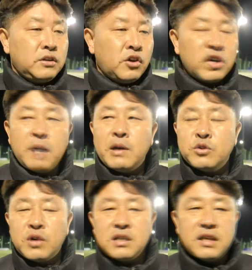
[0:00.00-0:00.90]
여기에
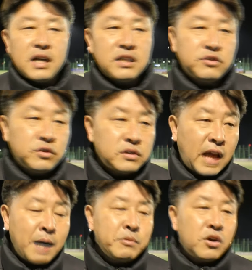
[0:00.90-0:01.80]
만족하는 게 아니고
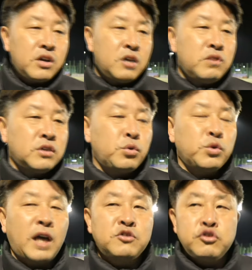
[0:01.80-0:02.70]
다음 경기를 위해서 또
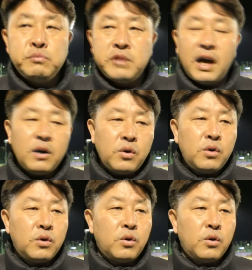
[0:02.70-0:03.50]
다 준비하고